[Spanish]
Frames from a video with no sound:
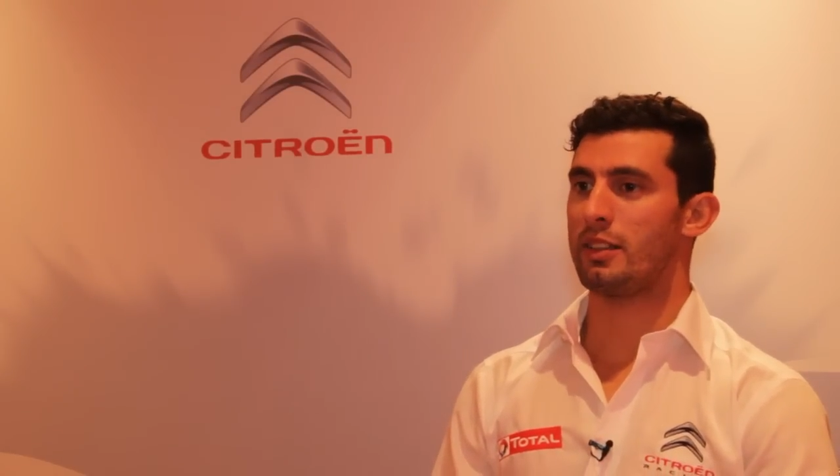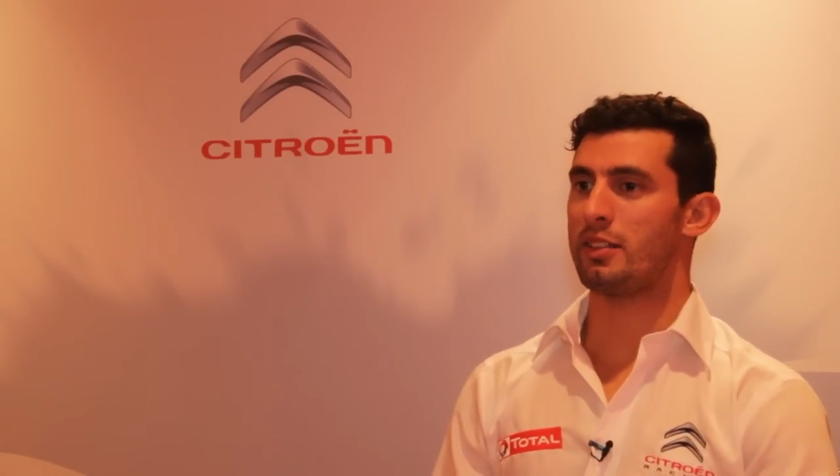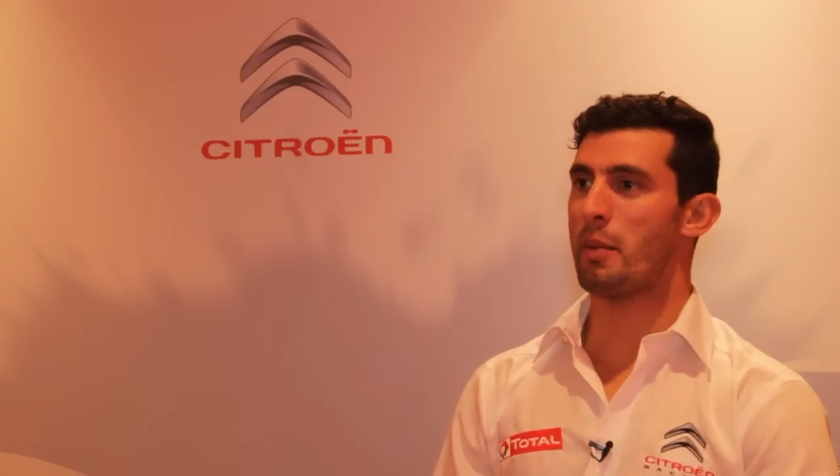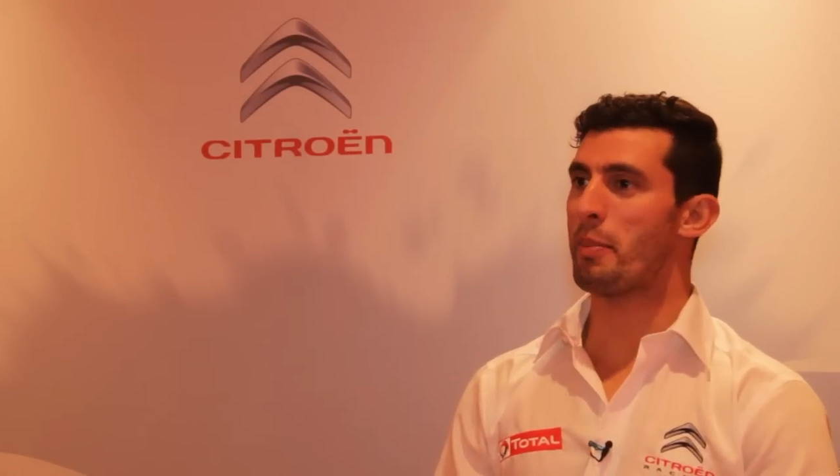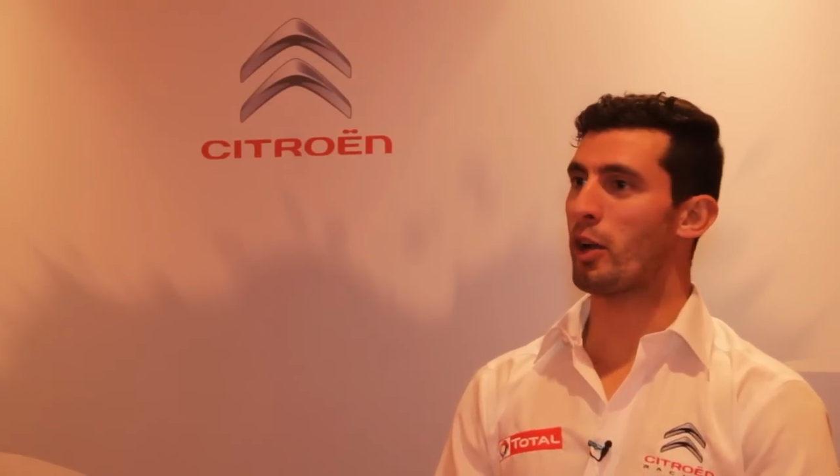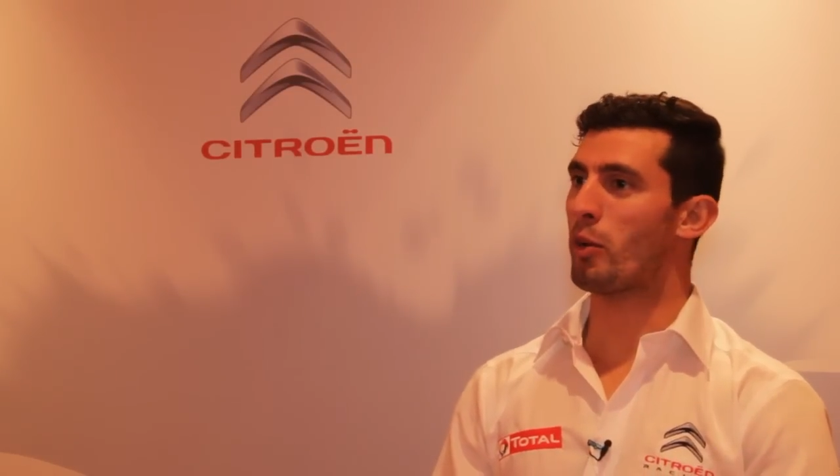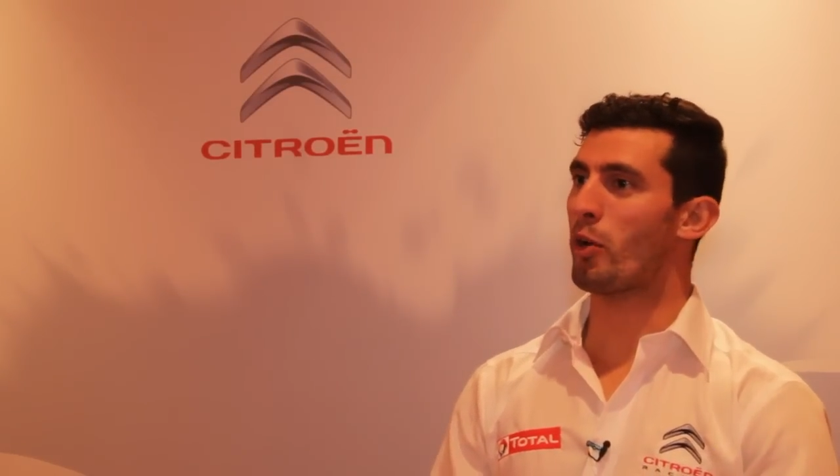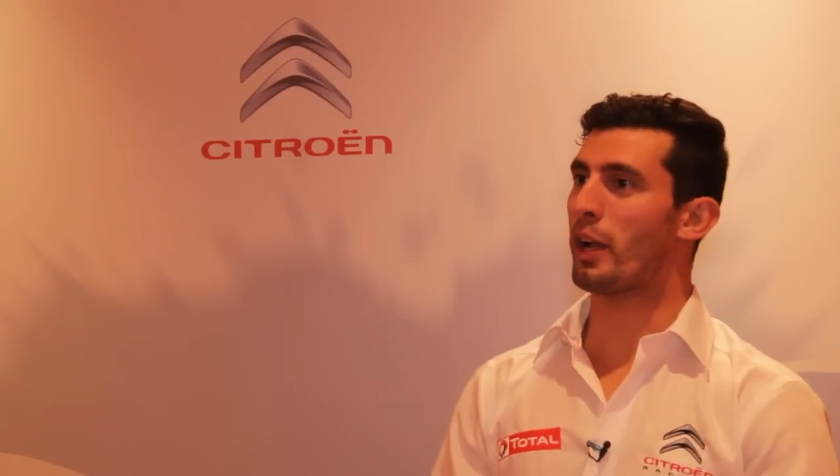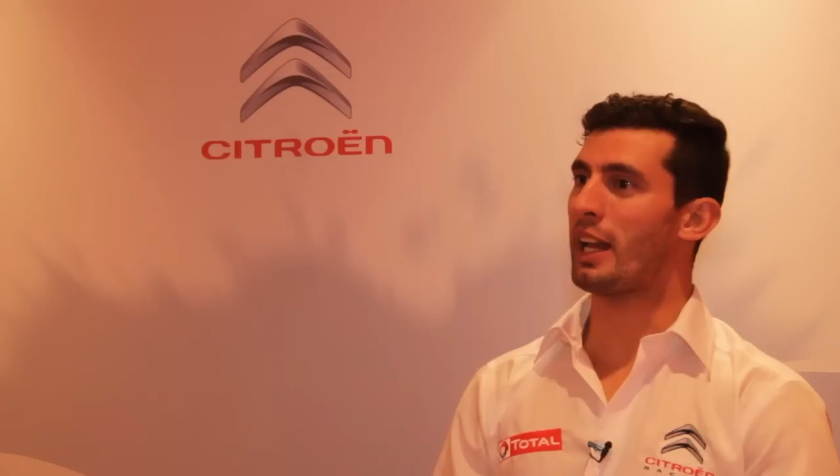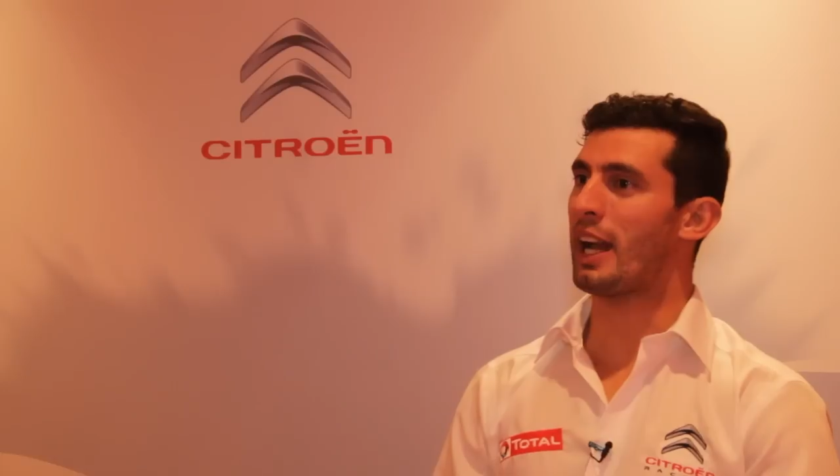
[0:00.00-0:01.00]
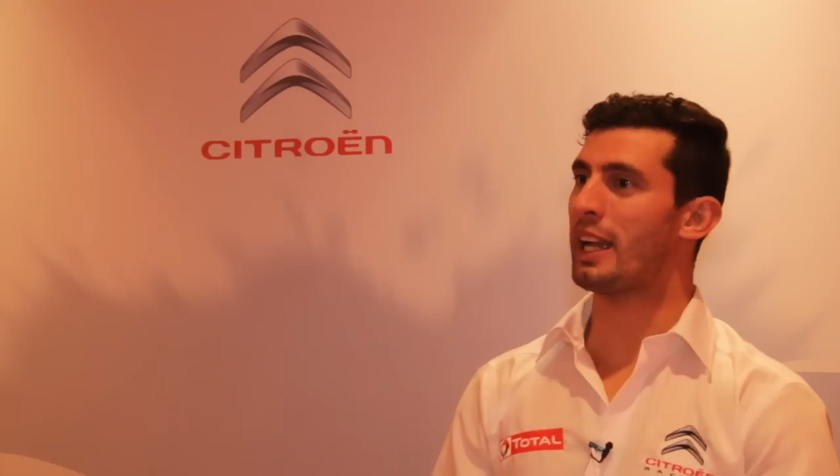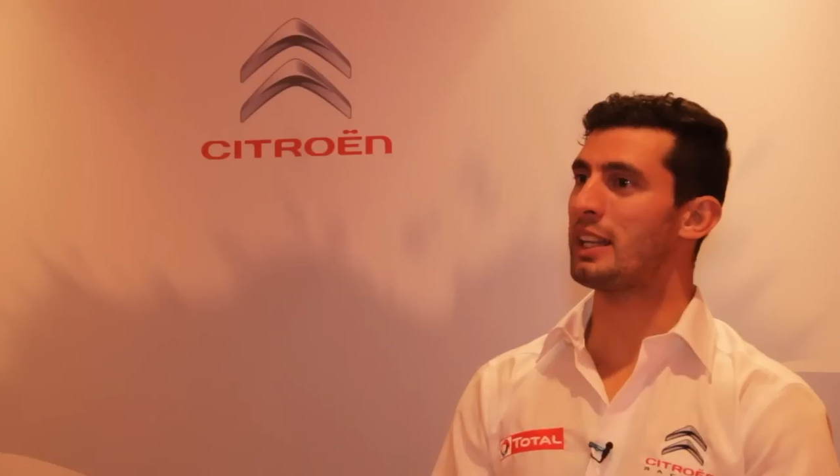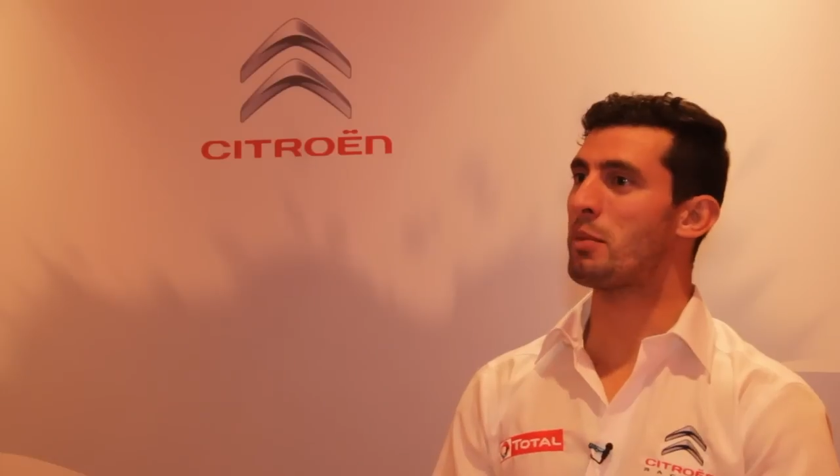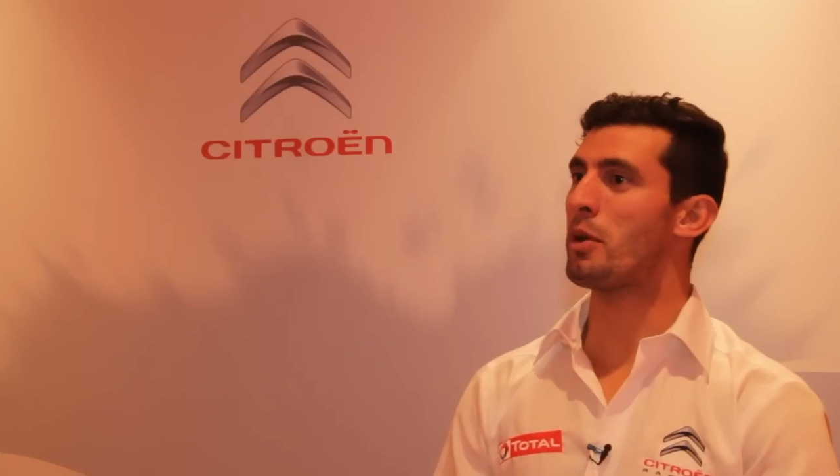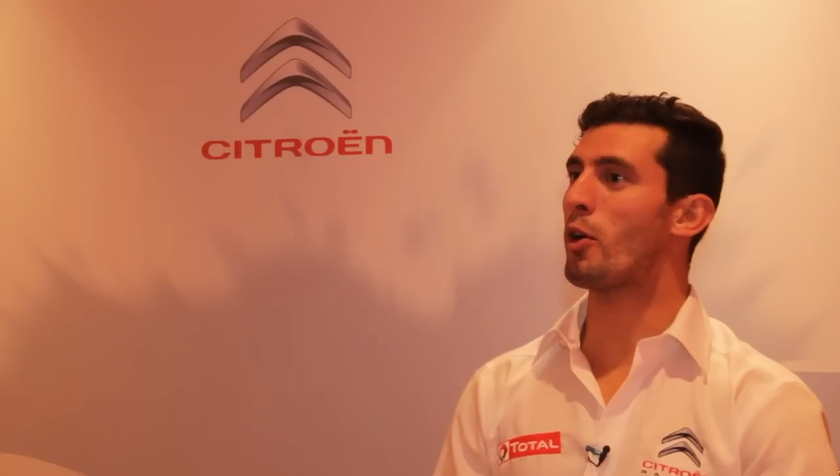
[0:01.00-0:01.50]
siempre es como que la
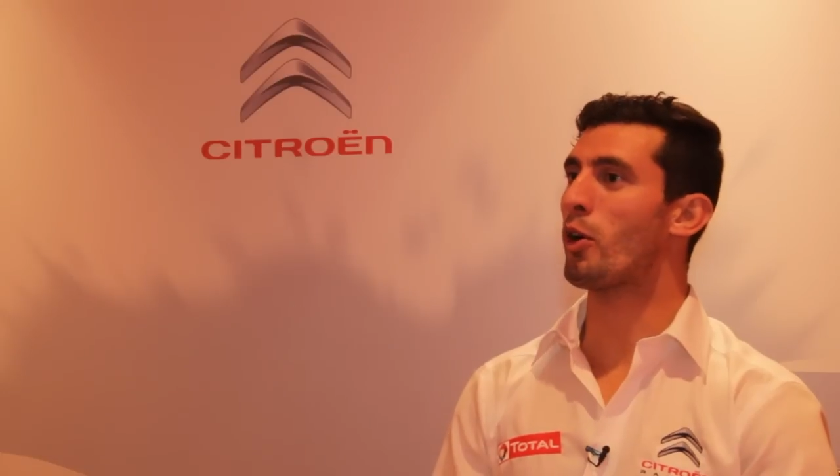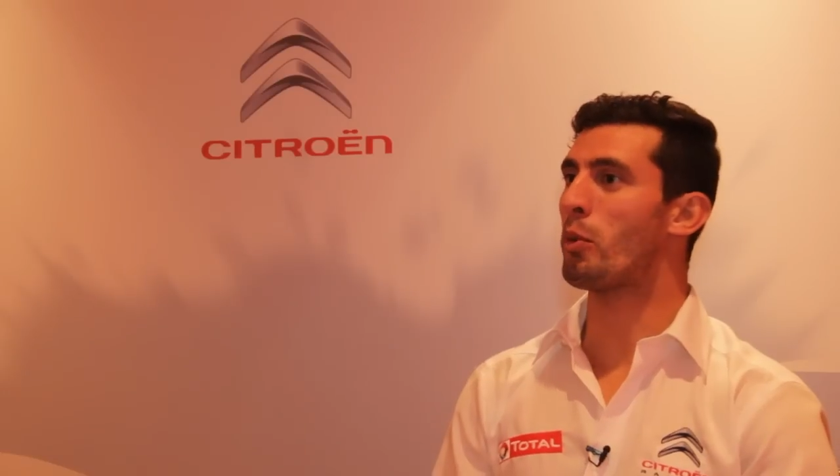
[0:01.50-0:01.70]
gente me vio